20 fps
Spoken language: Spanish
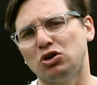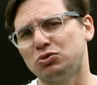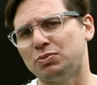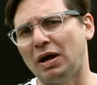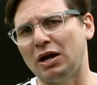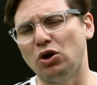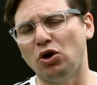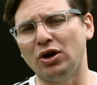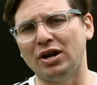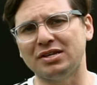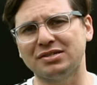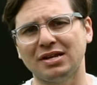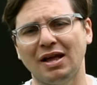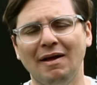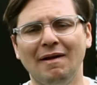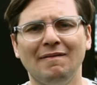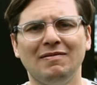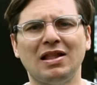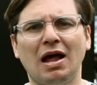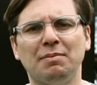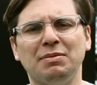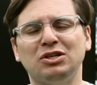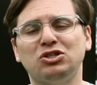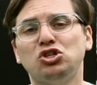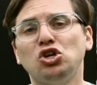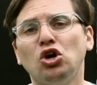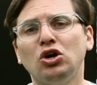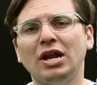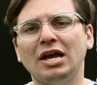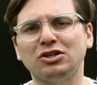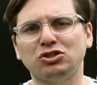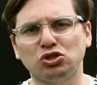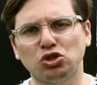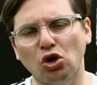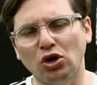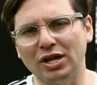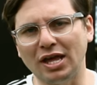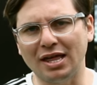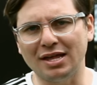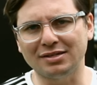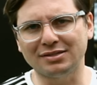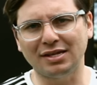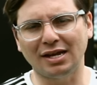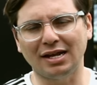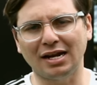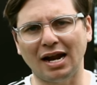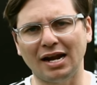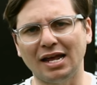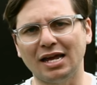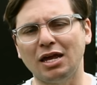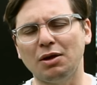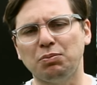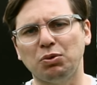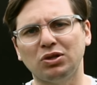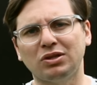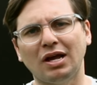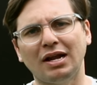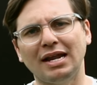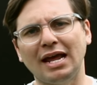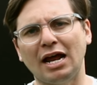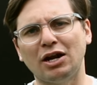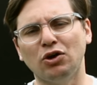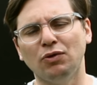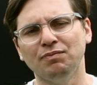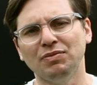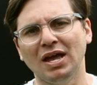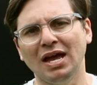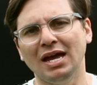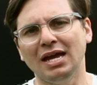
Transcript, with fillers: los valores, la misión, la historia de este gran equipo italiano.